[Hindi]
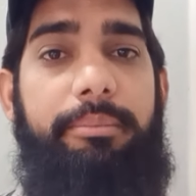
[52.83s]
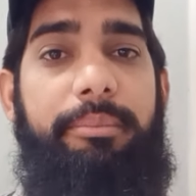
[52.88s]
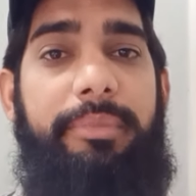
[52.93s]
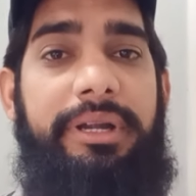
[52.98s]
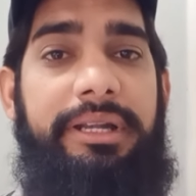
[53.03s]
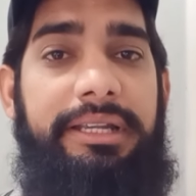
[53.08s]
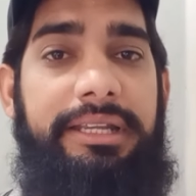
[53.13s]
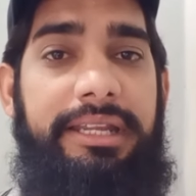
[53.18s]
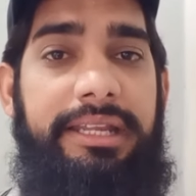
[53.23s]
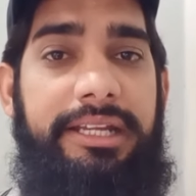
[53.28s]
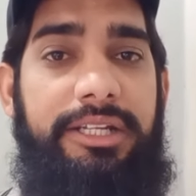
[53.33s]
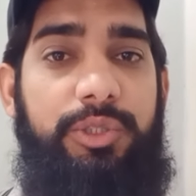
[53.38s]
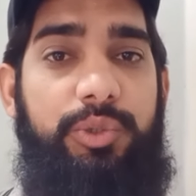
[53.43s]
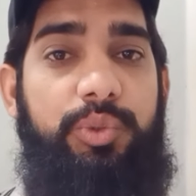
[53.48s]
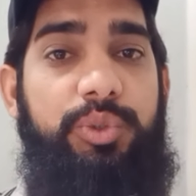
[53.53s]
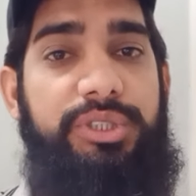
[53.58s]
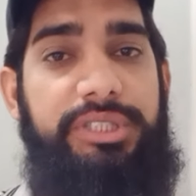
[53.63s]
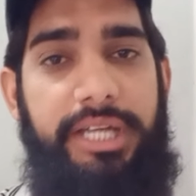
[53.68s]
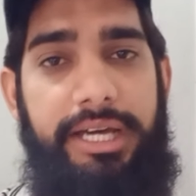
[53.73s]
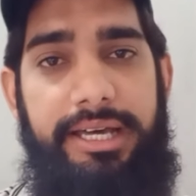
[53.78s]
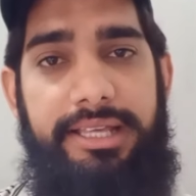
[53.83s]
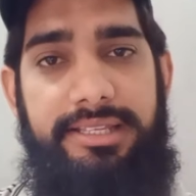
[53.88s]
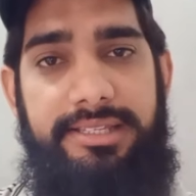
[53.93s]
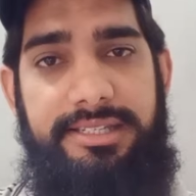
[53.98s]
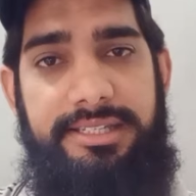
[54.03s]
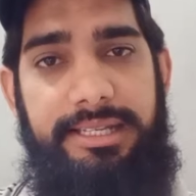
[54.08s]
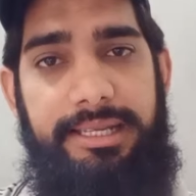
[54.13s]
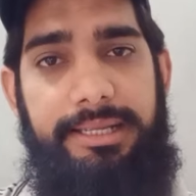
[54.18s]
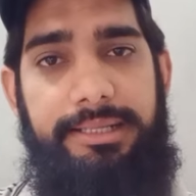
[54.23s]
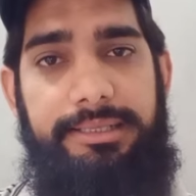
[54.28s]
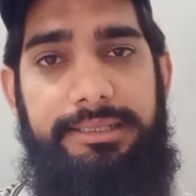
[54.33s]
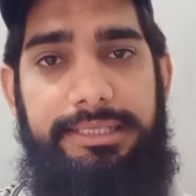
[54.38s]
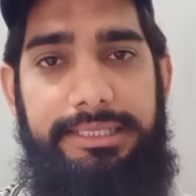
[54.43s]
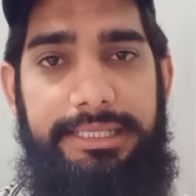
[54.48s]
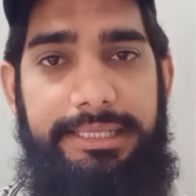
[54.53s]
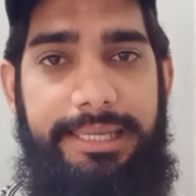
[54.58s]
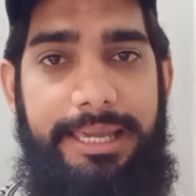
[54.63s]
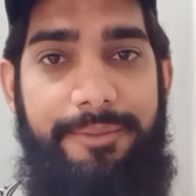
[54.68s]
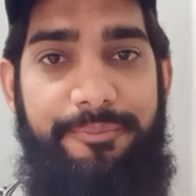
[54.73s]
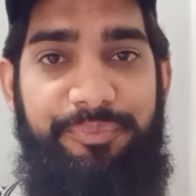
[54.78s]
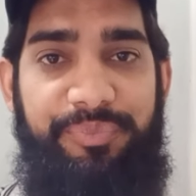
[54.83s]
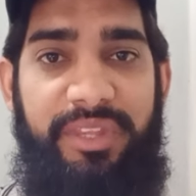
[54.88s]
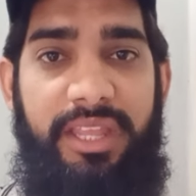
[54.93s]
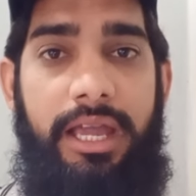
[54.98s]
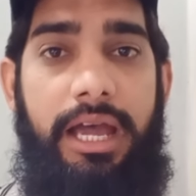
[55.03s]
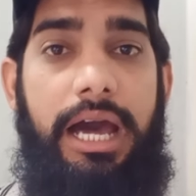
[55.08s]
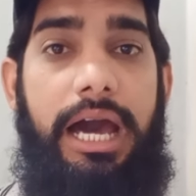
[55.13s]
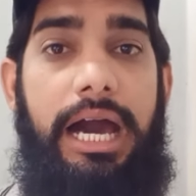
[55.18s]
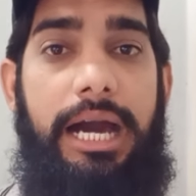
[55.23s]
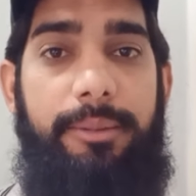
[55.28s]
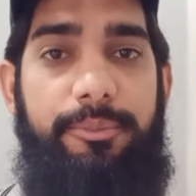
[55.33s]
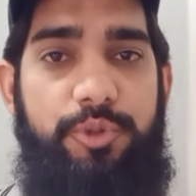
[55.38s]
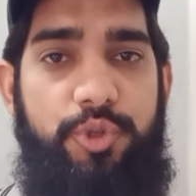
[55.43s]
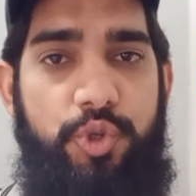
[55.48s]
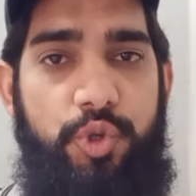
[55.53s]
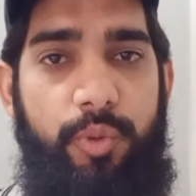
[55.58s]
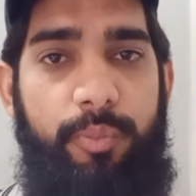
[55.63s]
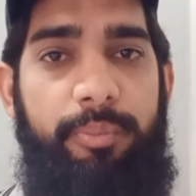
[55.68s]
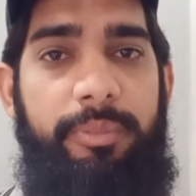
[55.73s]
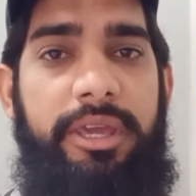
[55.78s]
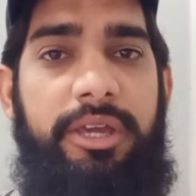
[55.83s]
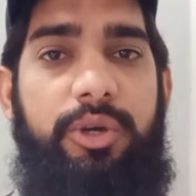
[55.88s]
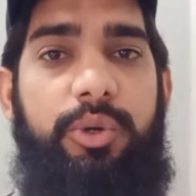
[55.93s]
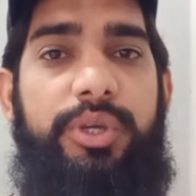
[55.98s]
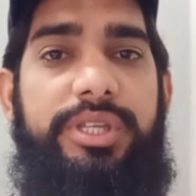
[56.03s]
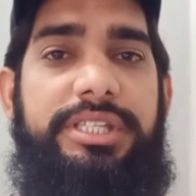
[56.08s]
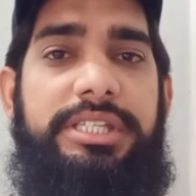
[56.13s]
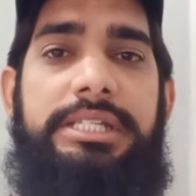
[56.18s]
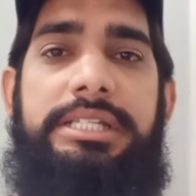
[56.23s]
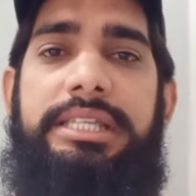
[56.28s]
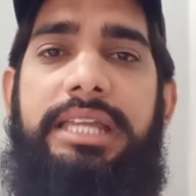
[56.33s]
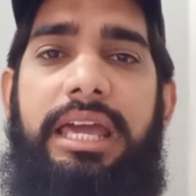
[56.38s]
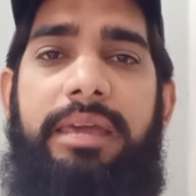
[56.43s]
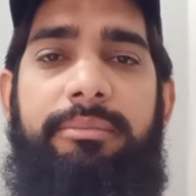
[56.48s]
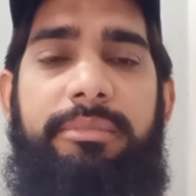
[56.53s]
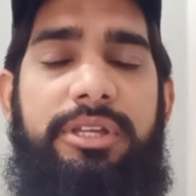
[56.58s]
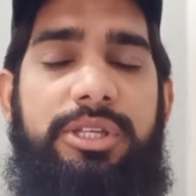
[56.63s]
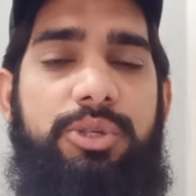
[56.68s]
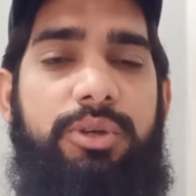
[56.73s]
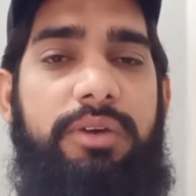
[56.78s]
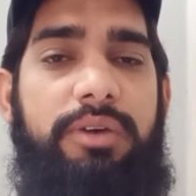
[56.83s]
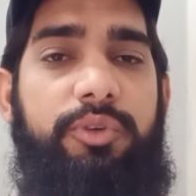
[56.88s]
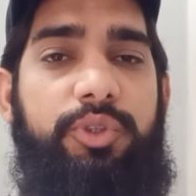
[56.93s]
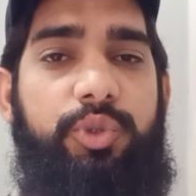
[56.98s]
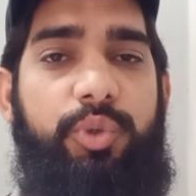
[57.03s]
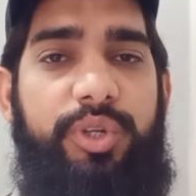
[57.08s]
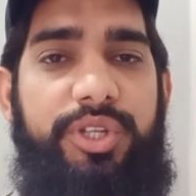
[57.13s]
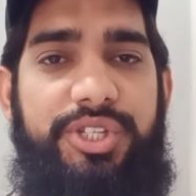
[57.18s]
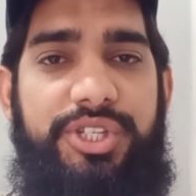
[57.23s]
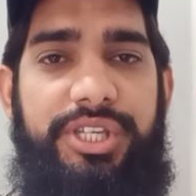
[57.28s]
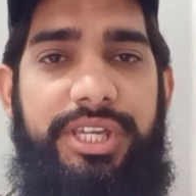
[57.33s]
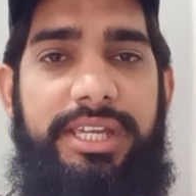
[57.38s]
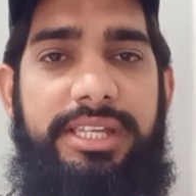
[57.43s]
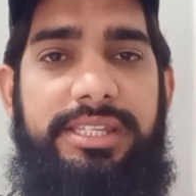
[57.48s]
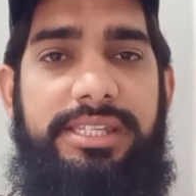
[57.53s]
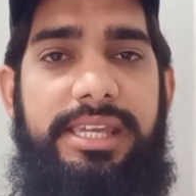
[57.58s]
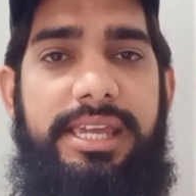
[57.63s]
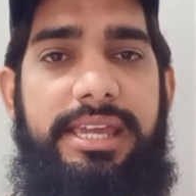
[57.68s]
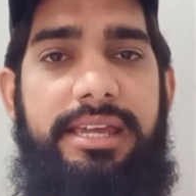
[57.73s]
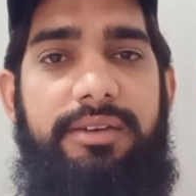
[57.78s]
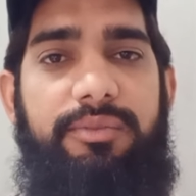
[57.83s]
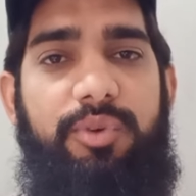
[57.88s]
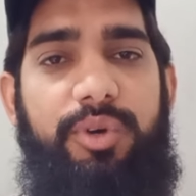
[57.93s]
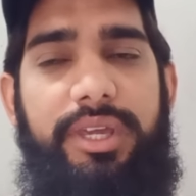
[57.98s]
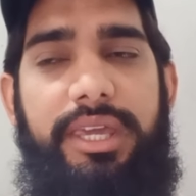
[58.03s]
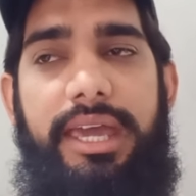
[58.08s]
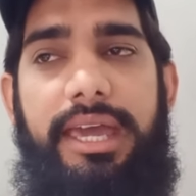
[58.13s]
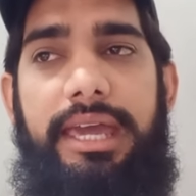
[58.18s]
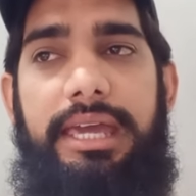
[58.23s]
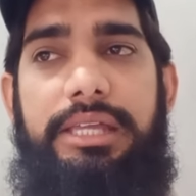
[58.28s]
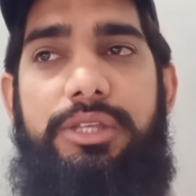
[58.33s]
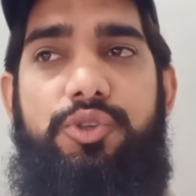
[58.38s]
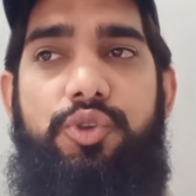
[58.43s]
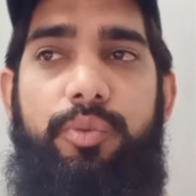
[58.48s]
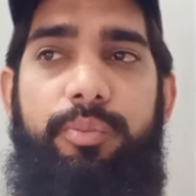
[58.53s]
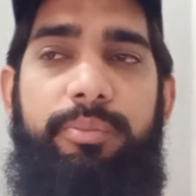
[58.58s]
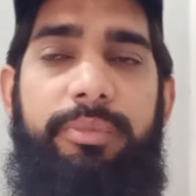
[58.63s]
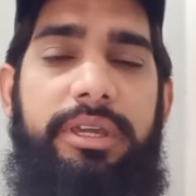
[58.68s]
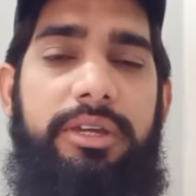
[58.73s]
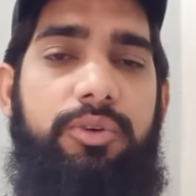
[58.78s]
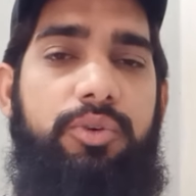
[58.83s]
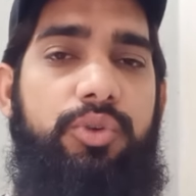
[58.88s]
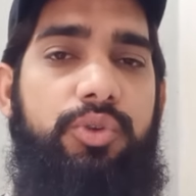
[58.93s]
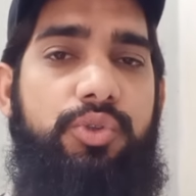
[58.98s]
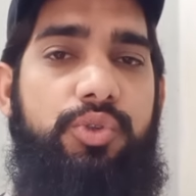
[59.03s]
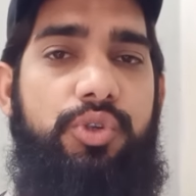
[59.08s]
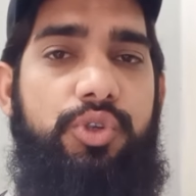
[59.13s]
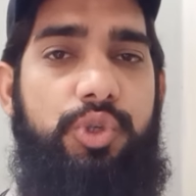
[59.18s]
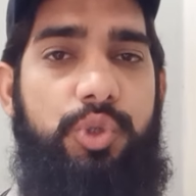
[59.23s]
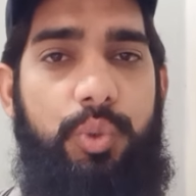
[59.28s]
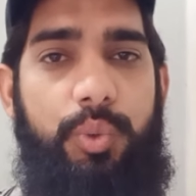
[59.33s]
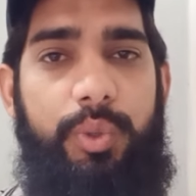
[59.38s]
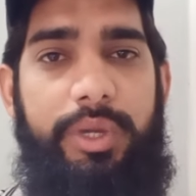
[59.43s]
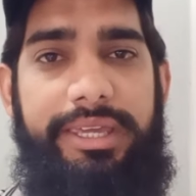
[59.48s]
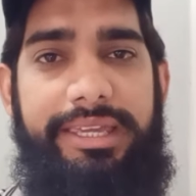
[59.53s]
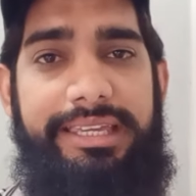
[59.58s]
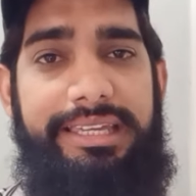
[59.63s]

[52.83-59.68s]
मंडे टू थर्सडे ठीक है अब जुम्मे को इसकी टाइमिंग जो है वो थोड़ी चेंज है वो क्या है जुम्मे को जो यूएई